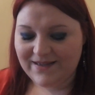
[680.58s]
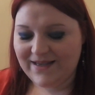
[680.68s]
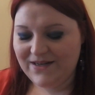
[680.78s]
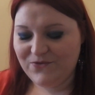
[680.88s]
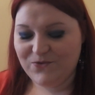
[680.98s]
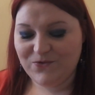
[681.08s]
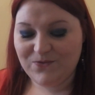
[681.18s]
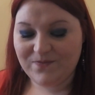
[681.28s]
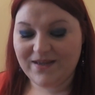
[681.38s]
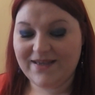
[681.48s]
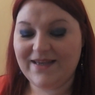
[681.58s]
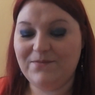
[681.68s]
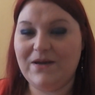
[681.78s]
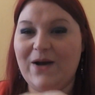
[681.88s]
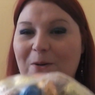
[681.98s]
qu'elle est venue et qu'elle
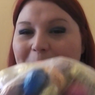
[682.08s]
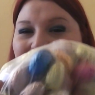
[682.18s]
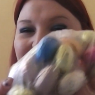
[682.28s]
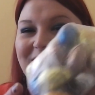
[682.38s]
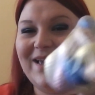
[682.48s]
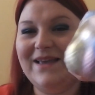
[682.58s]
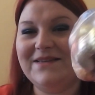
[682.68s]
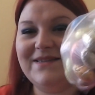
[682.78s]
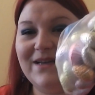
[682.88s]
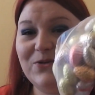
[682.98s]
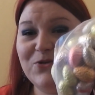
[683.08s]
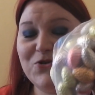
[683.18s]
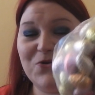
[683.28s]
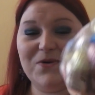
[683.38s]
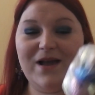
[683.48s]
m'a rempli un sac de
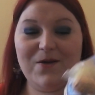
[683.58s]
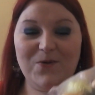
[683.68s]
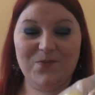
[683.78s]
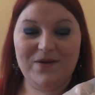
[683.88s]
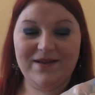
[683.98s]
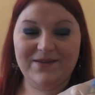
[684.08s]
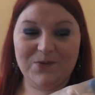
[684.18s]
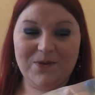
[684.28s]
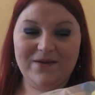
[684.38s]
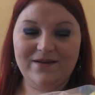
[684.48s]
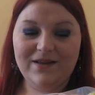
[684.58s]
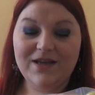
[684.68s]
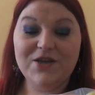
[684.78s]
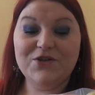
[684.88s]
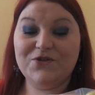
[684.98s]
chocolat complet. Donc
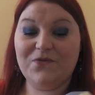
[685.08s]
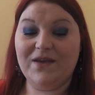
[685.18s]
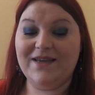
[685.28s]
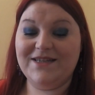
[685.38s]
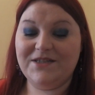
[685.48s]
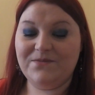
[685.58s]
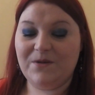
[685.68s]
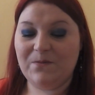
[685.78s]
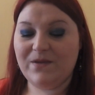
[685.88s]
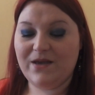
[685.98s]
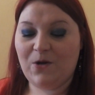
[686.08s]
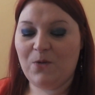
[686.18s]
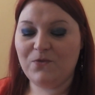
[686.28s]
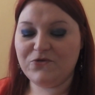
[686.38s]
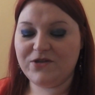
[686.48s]
je fais régime mais
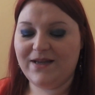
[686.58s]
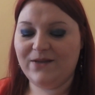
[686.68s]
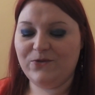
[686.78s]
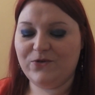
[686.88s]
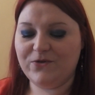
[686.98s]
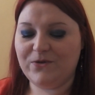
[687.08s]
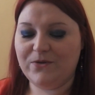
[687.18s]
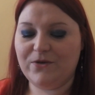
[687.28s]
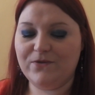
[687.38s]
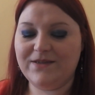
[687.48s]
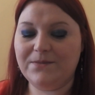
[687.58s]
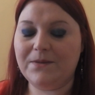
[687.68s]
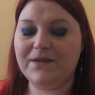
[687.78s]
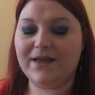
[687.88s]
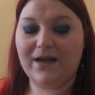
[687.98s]
en manger un de temps en temps c'est pas
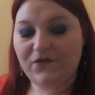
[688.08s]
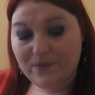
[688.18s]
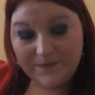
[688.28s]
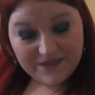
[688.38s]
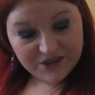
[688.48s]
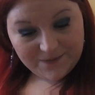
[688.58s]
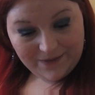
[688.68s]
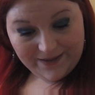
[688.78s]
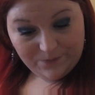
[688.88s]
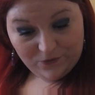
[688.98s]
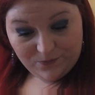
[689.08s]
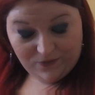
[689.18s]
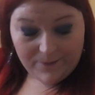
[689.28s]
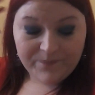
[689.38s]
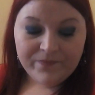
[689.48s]
bien grave même si que j'ai pas les
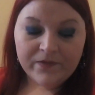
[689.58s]
pro-points